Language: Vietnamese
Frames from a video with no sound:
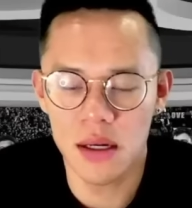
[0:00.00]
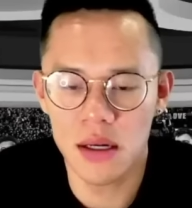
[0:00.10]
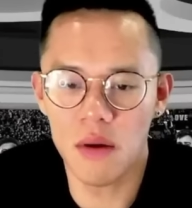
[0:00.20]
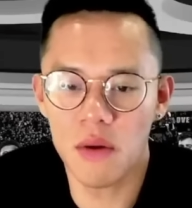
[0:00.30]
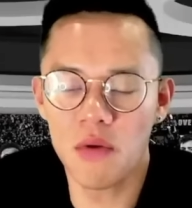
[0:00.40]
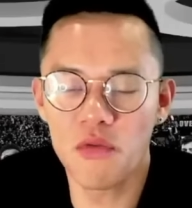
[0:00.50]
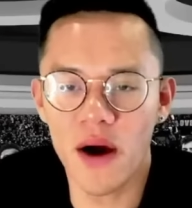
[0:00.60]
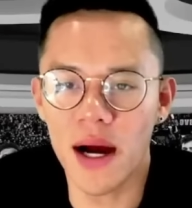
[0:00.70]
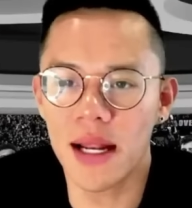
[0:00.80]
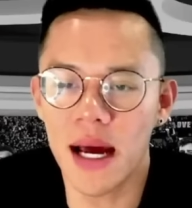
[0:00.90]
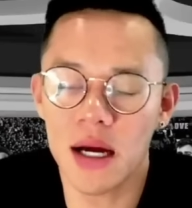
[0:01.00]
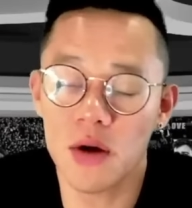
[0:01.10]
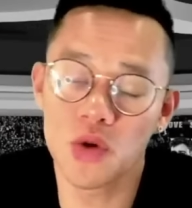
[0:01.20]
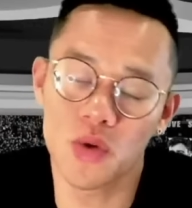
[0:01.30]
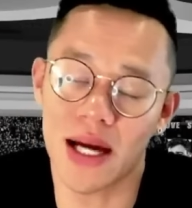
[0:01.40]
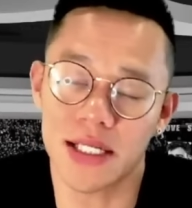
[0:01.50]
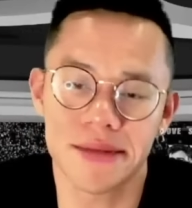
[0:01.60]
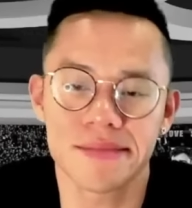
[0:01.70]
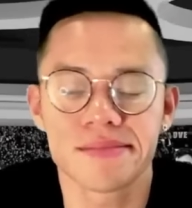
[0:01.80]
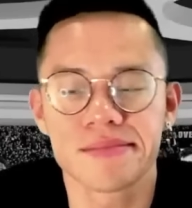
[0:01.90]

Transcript: Cậu không phải là cầu thủ đá chính